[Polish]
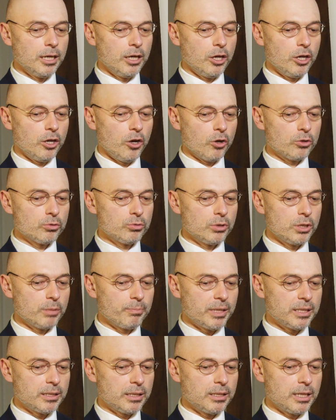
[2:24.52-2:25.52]
e, o których
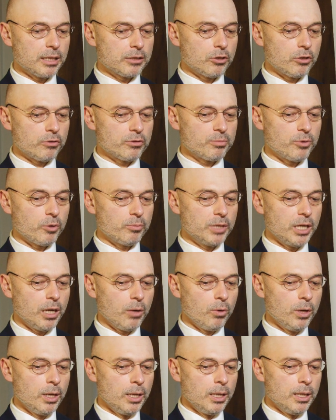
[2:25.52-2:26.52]
pan redaktor
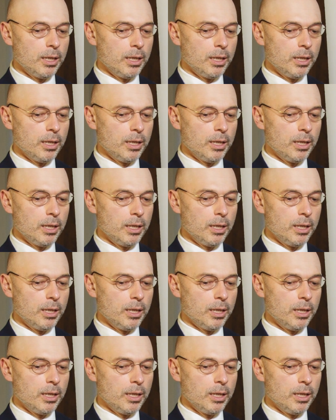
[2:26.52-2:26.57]
wspomniał,